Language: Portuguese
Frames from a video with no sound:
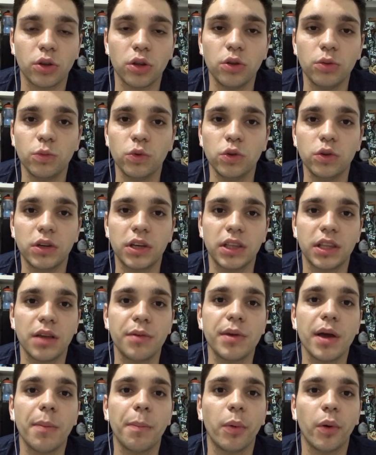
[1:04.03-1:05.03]
todo mundo que tem
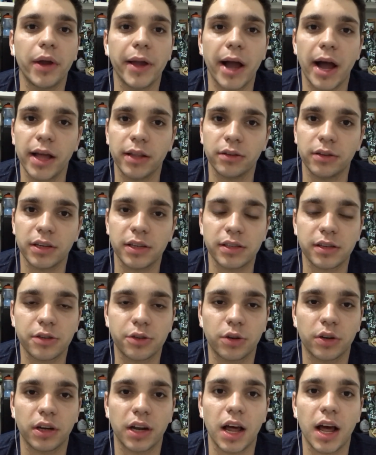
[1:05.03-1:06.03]
me apoiado nessa
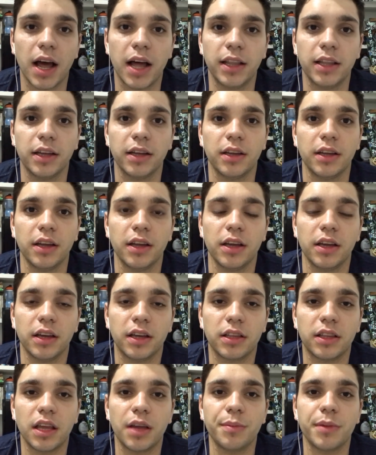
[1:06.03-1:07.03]
jornada,
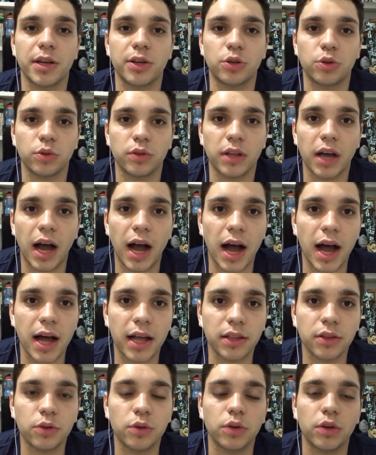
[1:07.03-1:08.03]
que tem me
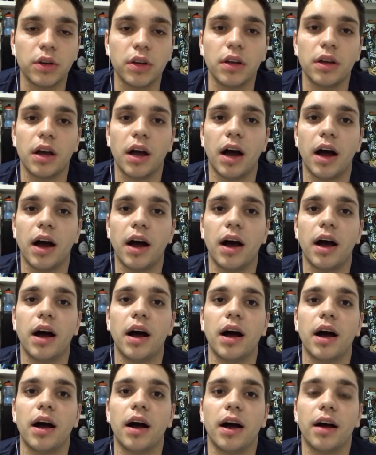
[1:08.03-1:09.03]
ajudado,
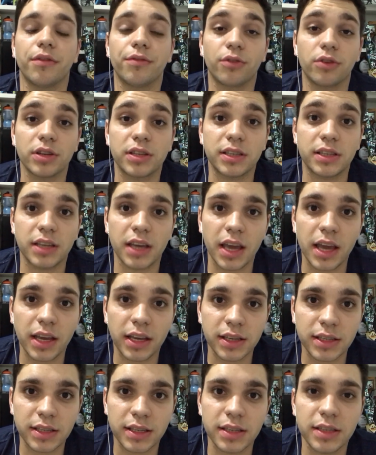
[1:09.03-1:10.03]
a, a você
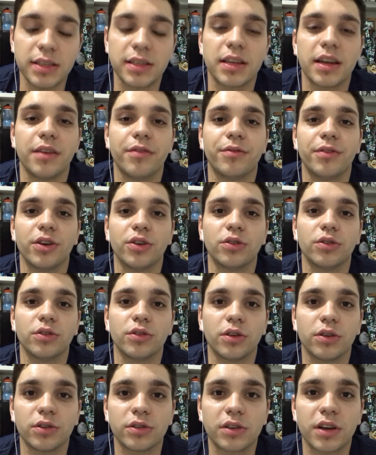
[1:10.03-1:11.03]
que se inscreveu no
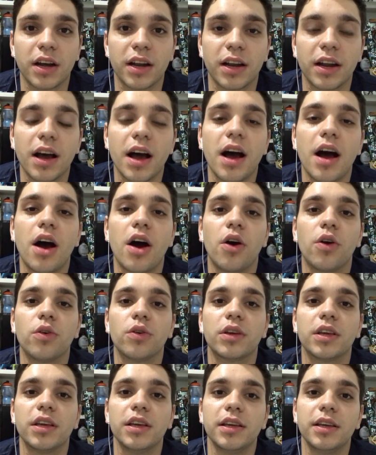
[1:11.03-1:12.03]
nosso canal,
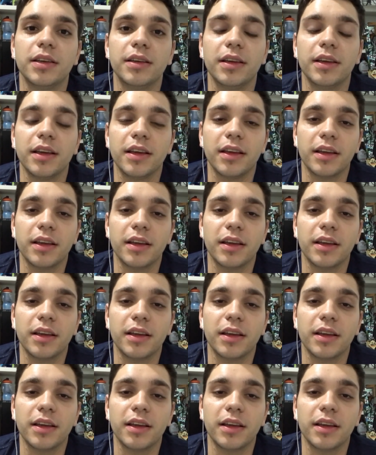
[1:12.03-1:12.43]
que